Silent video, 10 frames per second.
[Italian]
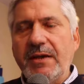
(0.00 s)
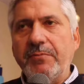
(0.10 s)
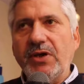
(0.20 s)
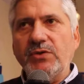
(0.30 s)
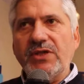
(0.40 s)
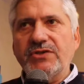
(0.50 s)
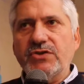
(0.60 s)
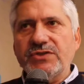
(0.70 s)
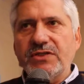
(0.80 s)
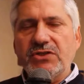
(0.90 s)
E poi un
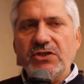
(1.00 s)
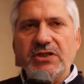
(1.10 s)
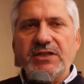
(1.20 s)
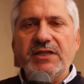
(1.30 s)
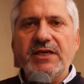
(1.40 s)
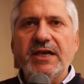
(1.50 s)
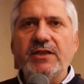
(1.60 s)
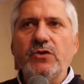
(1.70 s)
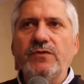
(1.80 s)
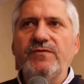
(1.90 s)
altro settore è
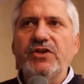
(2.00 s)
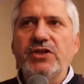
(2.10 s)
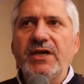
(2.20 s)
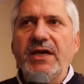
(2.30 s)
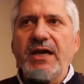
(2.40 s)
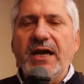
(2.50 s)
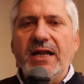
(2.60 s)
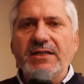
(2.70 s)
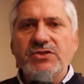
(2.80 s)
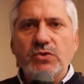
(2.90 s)
dedicato invece
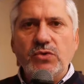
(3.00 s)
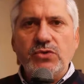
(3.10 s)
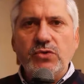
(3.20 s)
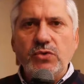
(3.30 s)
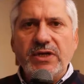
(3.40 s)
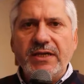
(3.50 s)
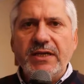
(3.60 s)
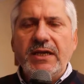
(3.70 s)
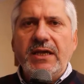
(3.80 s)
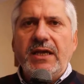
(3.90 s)
alle sculture
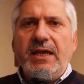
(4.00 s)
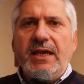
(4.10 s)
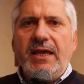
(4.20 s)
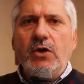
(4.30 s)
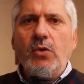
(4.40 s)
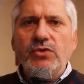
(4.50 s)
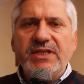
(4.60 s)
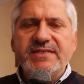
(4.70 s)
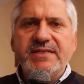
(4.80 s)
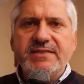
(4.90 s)
eh, con
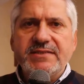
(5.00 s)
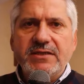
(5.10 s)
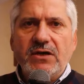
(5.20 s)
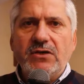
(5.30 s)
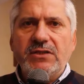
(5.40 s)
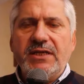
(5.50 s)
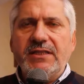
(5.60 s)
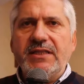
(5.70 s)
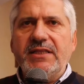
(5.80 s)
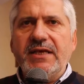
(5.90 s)
una
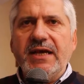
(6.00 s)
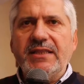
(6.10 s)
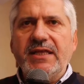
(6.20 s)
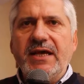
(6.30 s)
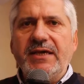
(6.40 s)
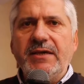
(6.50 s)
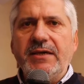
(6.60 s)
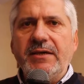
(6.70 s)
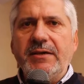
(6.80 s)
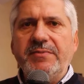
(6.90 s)
sezione dedicata
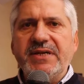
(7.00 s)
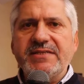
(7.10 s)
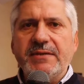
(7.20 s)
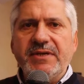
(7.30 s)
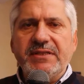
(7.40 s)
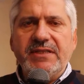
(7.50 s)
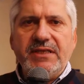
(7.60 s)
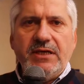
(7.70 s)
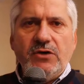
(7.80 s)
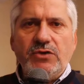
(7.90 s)
ai presepi
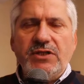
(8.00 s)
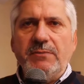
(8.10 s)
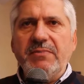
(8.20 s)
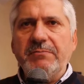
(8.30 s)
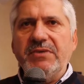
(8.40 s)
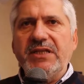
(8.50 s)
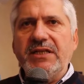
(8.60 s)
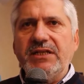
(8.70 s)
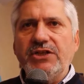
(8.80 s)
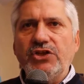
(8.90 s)
antichi, con dei
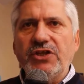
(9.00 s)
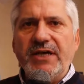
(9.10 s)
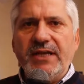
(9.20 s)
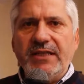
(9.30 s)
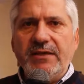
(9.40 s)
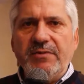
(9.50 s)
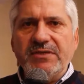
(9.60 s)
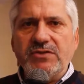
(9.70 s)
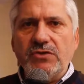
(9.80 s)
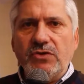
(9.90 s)
bambinelli di cera, dei
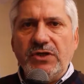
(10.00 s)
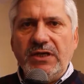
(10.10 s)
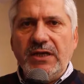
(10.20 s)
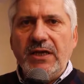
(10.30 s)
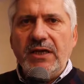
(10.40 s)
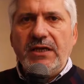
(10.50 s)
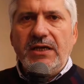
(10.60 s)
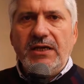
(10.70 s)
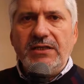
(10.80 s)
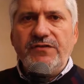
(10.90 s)
pastori
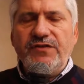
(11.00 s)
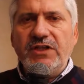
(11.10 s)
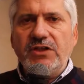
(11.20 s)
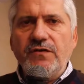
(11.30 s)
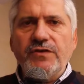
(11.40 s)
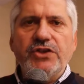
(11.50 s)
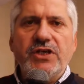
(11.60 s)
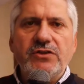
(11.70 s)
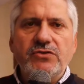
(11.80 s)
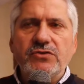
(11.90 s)
eh, di fine
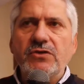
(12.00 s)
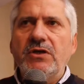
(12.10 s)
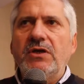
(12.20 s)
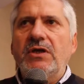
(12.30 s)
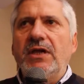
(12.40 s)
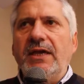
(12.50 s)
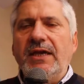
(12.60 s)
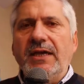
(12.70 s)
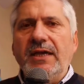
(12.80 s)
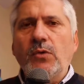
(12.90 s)
Novecento,
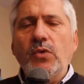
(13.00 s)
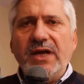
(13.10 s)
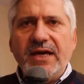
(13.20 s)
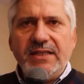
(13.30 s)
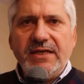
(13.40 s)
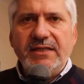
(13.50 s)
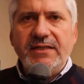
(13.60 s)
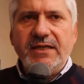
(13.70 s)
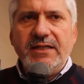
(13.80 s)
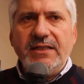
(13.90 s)
eh, curata
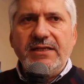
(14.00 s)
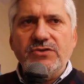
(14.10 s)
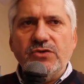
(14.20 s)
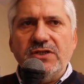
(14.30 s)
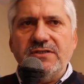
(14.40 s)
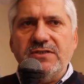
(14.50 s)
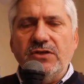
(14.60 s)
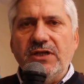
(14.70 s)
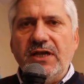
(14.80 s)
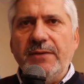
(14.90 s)

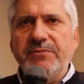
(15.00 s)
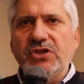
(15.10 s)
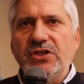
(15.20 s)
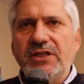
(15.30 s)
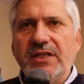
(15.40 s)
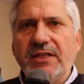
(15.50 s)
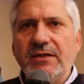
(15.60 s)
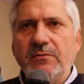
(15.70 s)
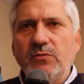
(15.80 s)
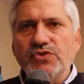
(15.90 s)
dall'associazione Amici
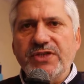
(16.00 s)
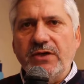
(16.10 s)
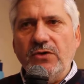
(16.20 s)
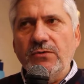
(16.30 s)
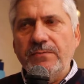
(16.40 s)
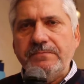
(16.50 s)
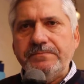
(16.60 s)
del Museo.